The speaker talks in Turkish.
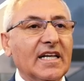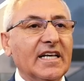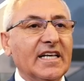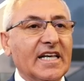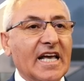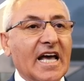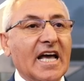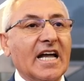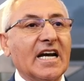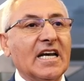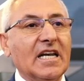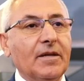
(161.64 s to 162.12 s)

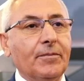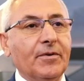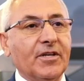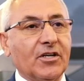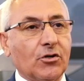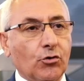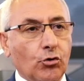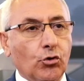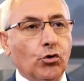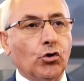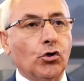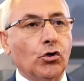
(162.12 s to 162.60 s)
yerli bir
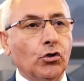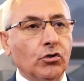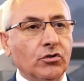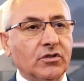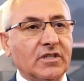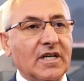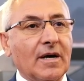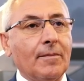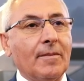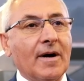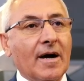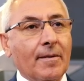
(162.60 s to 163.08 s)
ürün
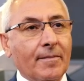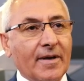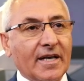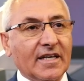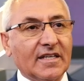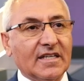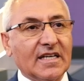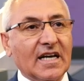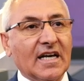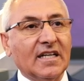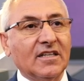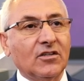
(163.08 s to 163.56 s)
tamamen
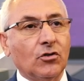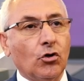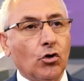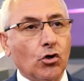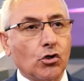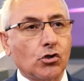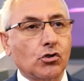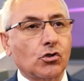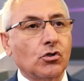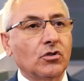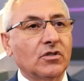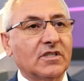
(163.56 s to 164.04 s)
kendi
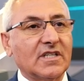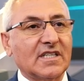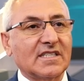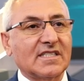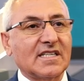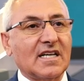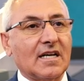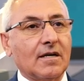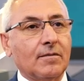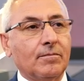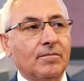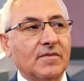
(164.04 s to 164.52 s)
özgün
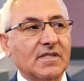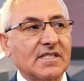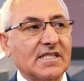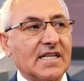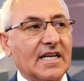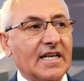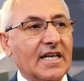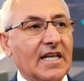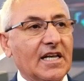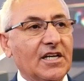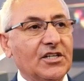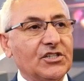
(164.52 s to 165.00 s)

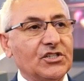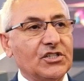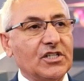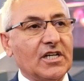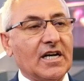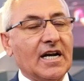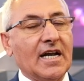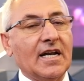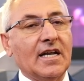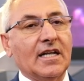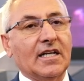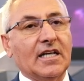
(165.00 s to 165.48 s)
tasarımımızla
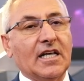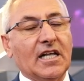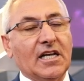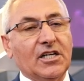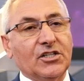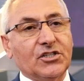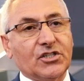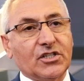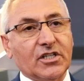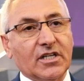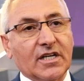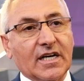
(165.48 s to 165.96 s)
geliştiren,
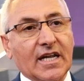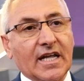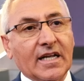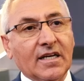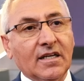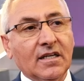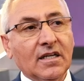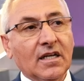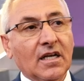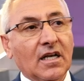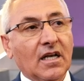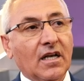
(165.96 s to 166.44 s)
geliştirilen
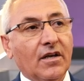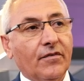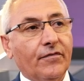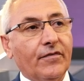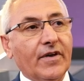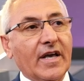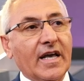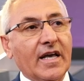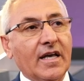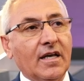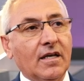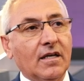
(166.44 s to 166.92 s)

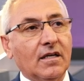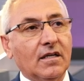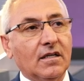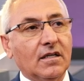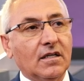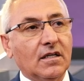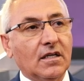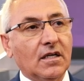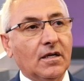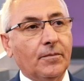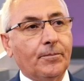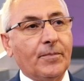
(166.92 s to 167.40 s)
ve
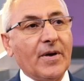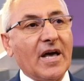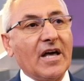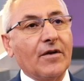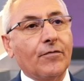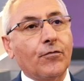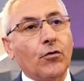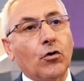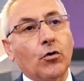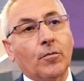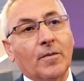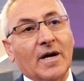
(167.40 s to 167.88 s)
e,
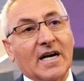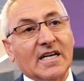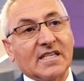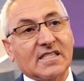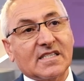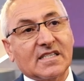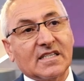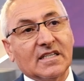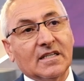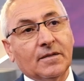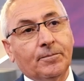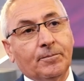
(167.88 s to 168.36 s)

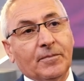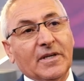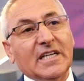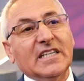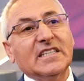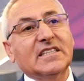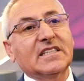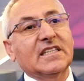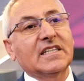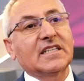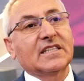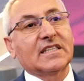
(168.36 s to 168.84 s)
performansı bir
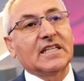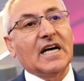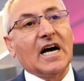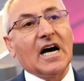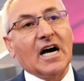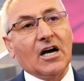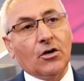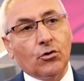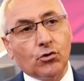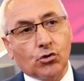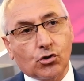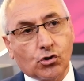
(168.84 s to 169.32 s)
tık
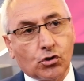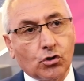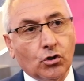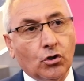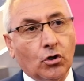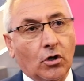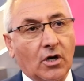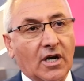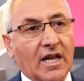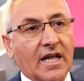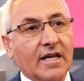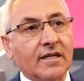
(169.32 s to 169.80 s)
daha üstün
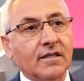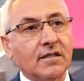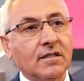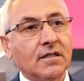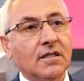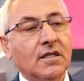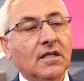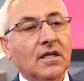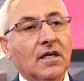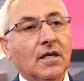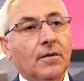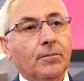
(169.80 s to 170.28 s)
olan
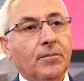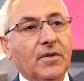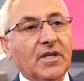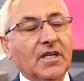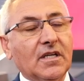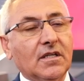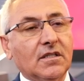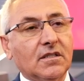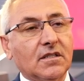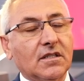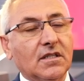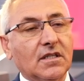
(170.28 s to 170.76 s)

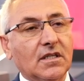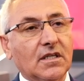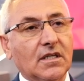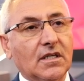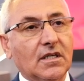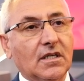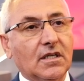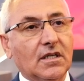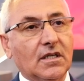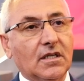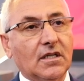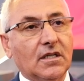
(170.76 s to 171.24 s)
bir
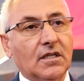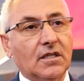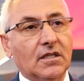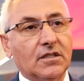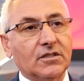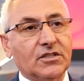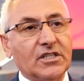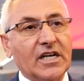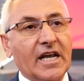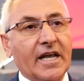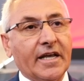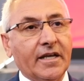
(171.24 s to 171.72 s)

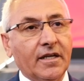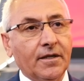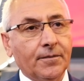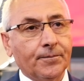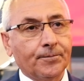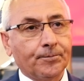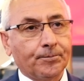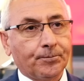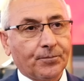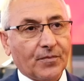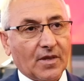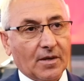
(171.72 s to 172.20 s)
e, şey,
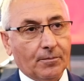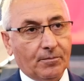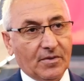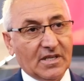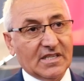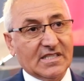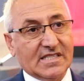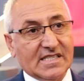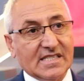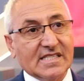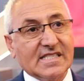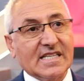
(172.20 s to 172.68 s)

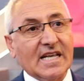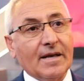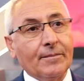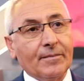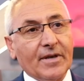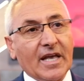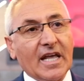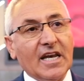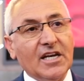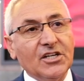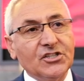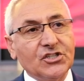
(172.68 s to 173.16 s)
bir sistem
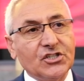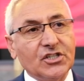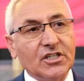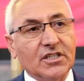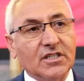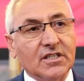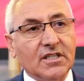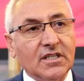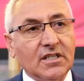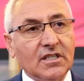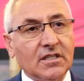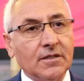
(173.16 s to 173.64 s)

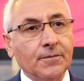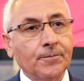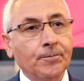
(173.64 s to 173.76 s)
geliştirdik.